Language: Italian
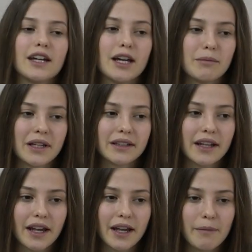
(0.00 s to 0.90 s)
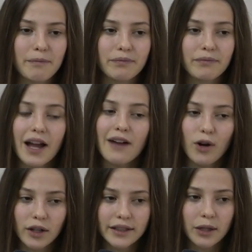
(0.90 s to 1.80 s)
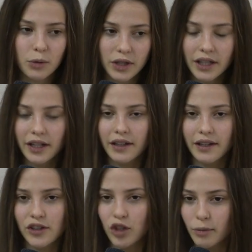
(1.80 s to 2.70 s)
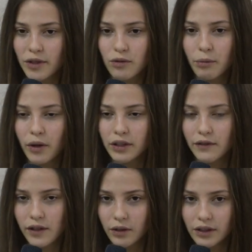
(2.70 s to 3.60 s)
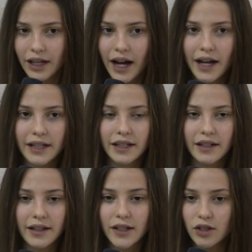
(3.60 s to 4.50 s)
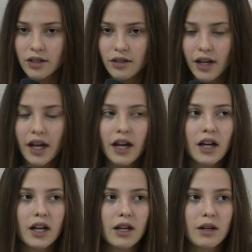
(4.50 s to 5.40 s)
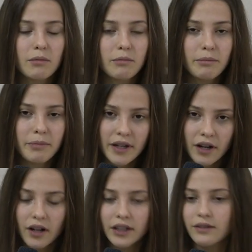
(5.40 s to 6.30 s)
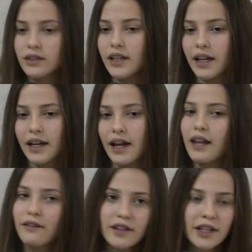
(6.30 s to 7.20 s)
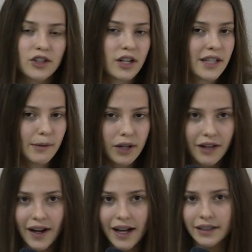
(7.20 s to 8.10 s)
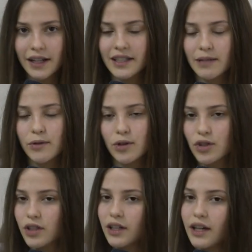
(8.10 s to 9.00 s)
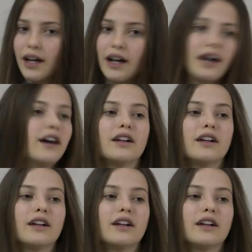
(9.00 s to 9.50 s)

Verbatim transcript: mentre mm, a volte qui eh, ci hanno messo un po' in difficoltà in ricezione, però devo dire che alla fine ce la siamo cavata, siamo riuscite a,